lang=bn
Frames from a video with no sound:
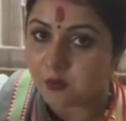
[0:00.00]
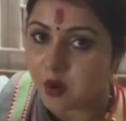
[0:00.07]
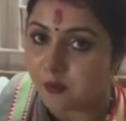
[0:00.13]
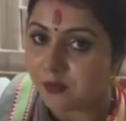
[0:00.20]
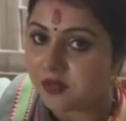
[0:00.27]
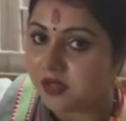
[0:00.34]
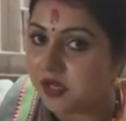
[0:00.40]

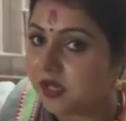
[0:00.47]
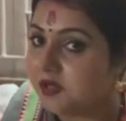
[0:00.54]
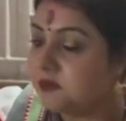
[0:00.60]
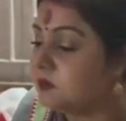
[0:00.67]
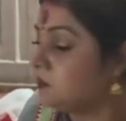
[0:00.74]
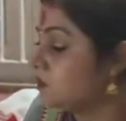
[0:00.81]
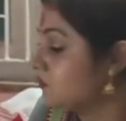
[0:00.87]
প্রপারলি
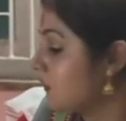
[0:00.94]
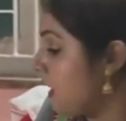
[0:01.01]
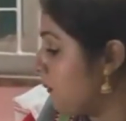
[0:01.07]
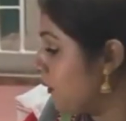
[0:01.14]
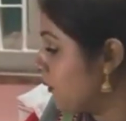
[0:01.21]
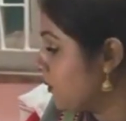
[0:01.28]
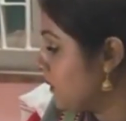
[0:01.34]

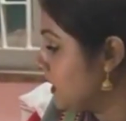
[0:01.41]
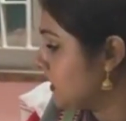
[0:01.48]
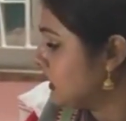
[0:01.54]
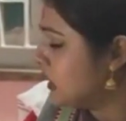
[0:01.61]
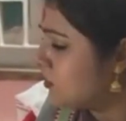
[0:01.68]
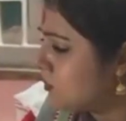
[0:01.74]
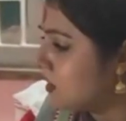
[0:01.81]
তারপরে তোমার
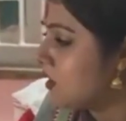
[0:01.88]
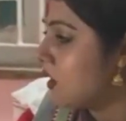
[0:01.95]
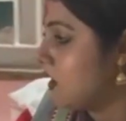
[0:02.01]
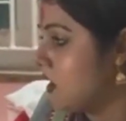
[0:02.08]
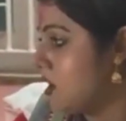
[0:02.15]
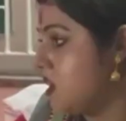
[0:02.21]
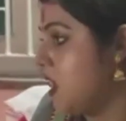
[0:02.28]
কিছুই
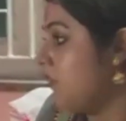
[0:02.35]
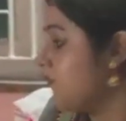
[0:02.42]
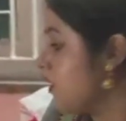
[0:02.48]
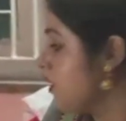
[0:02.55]
করেনি যখন